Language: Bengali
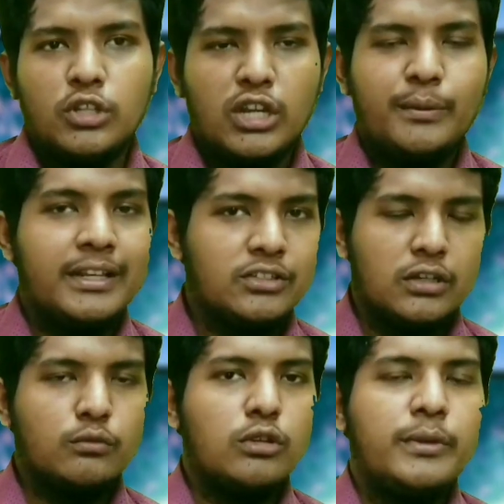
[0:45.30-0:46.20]
কথা না বাড়িয়ে
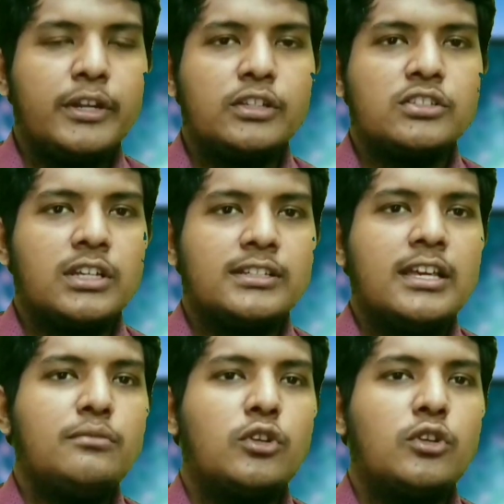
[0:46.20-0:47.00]
চলুন মূল ভিডিওতে চলে যাই